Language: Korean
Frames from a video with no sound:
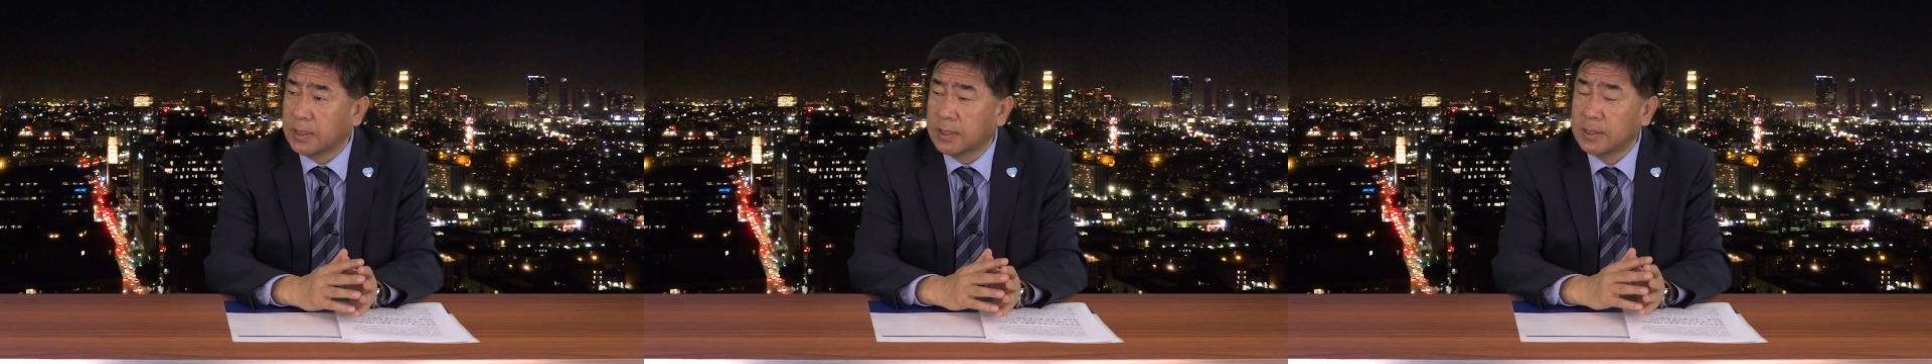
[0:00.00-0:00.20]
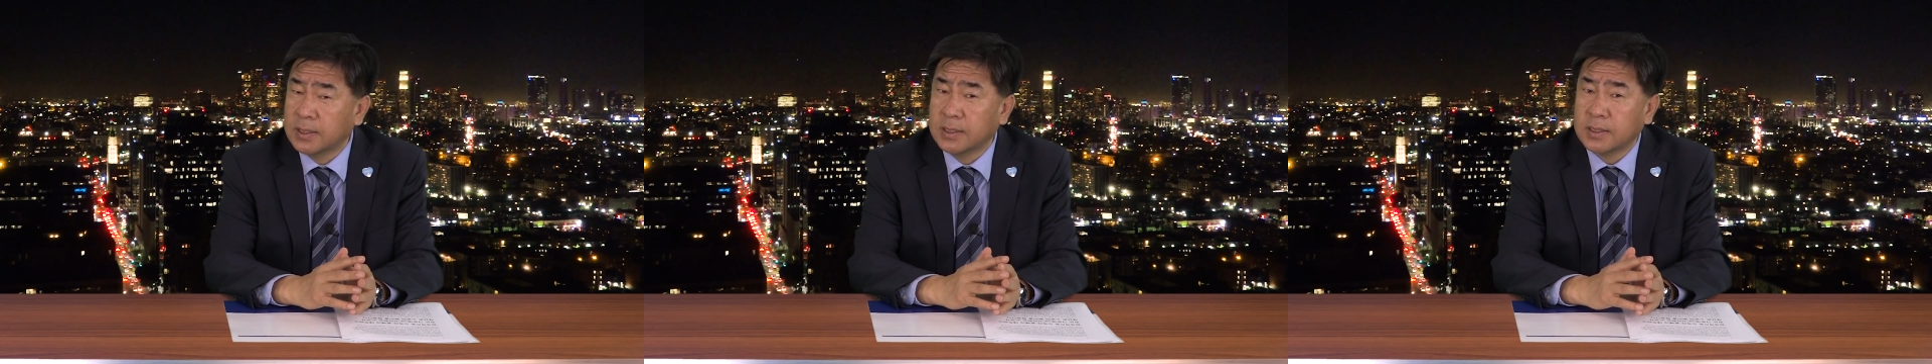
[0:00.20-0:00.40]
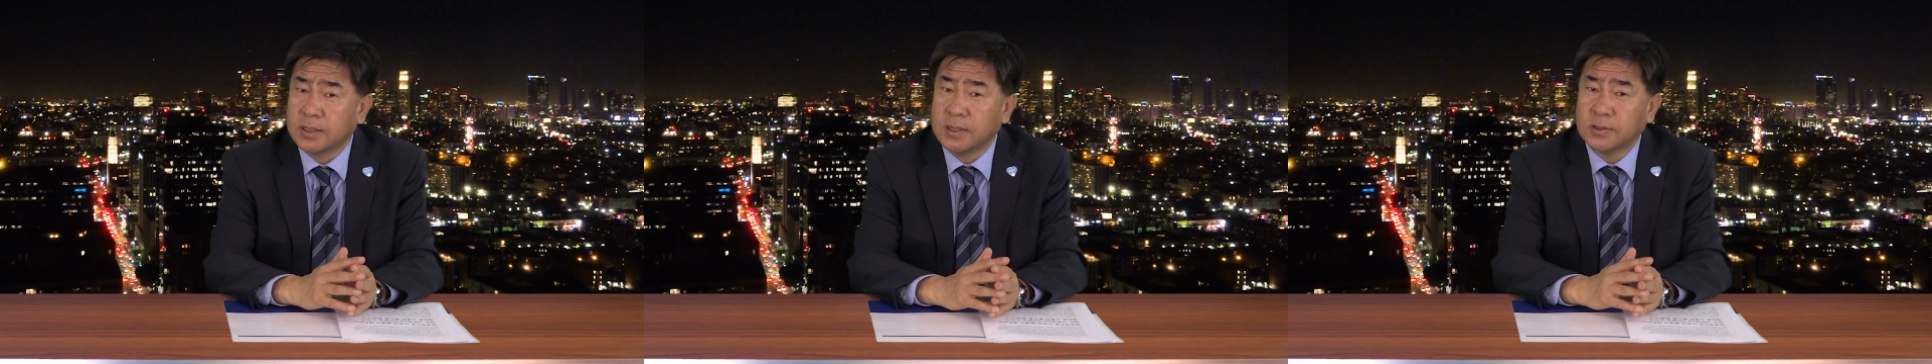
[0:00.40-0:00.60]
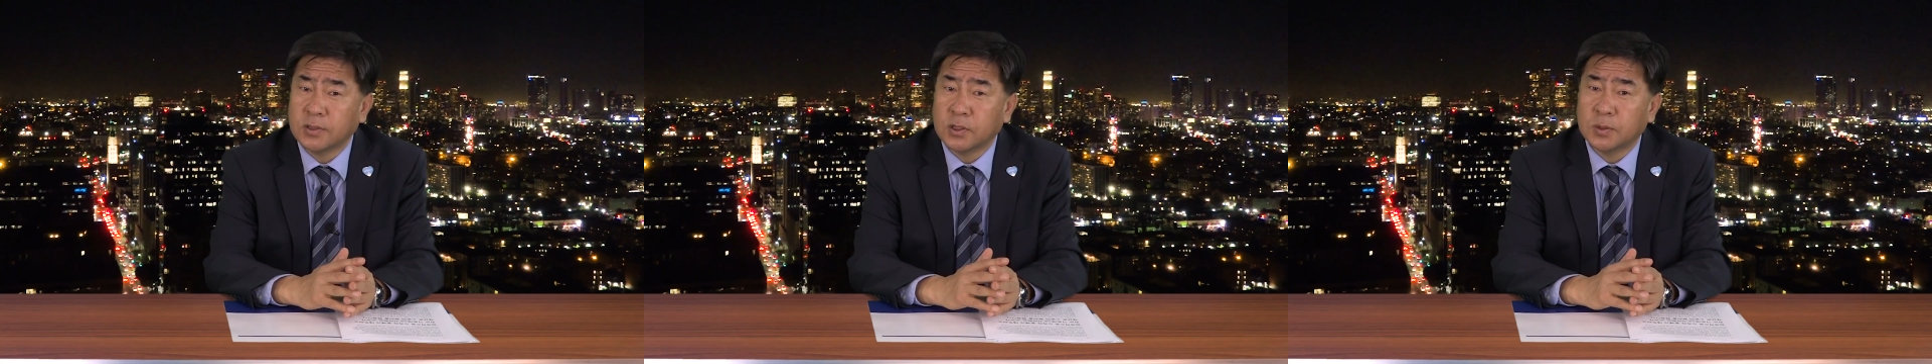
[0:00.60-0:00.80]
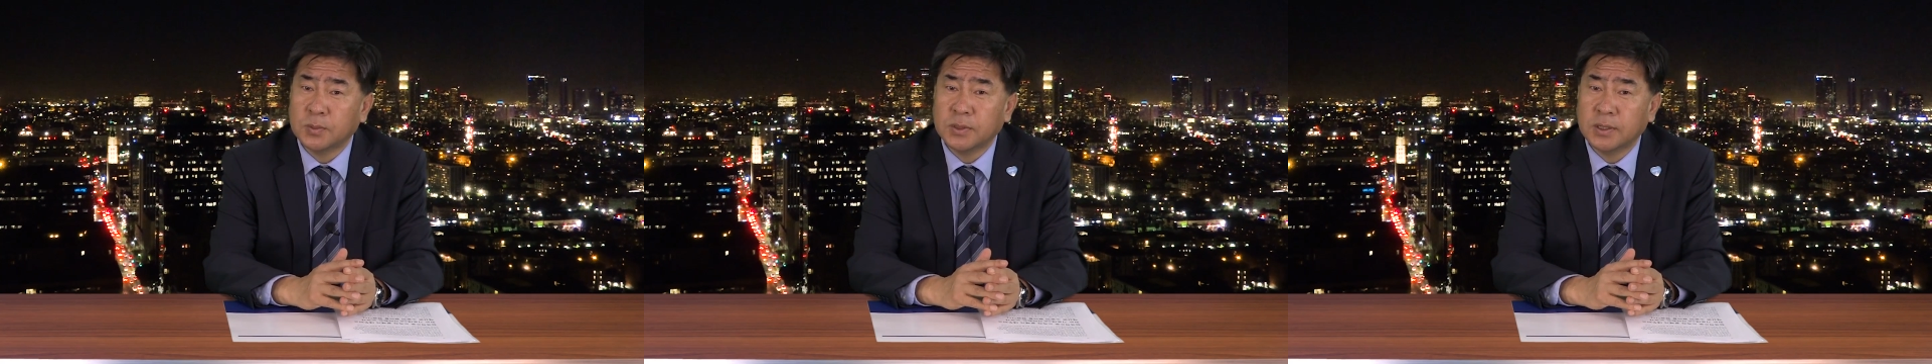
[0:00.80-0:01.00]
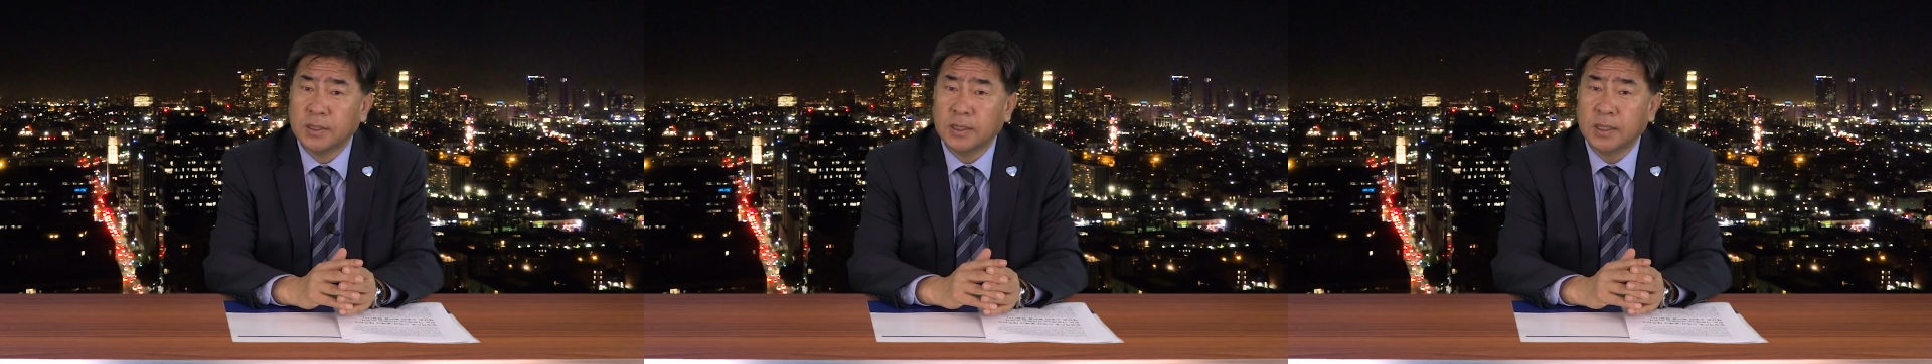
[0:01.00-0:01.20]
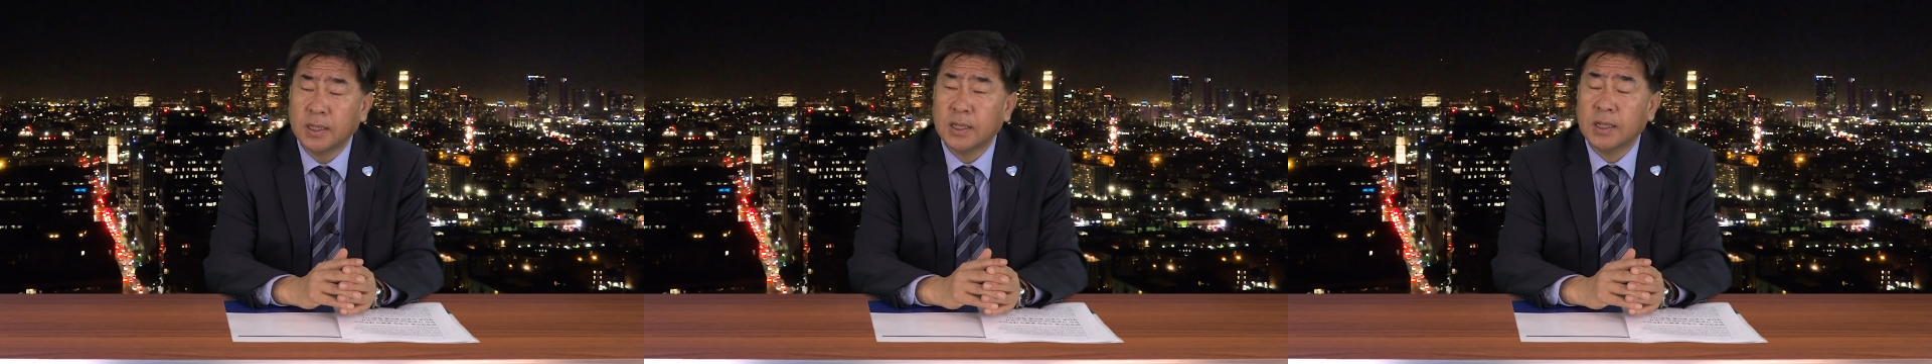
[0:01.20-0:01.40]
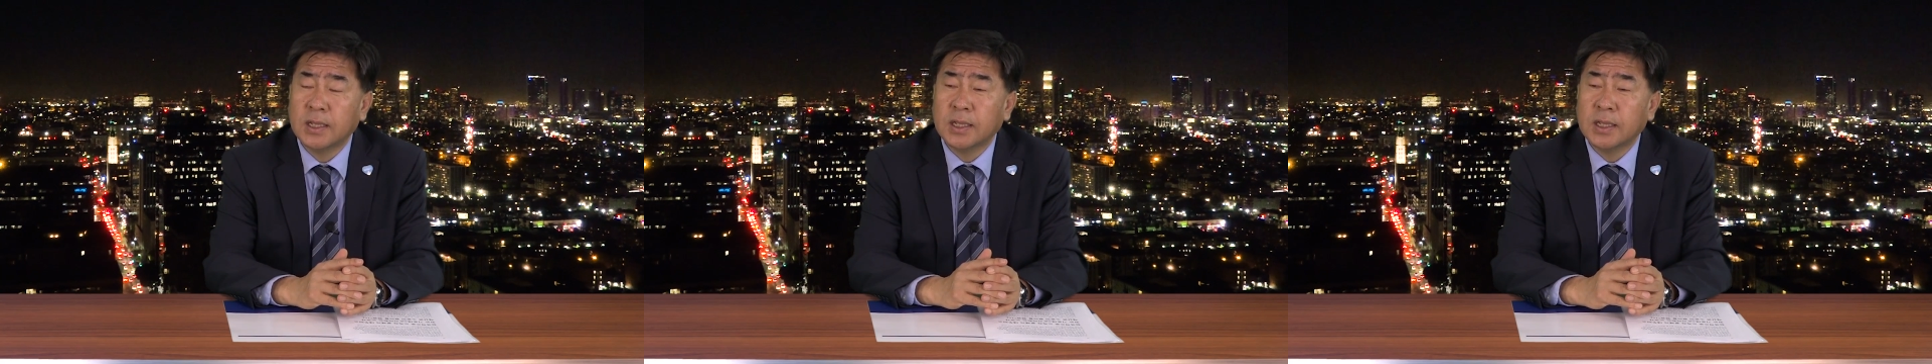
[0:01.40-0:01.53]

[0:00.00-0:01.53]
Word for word: 네. 그래서 여러분들이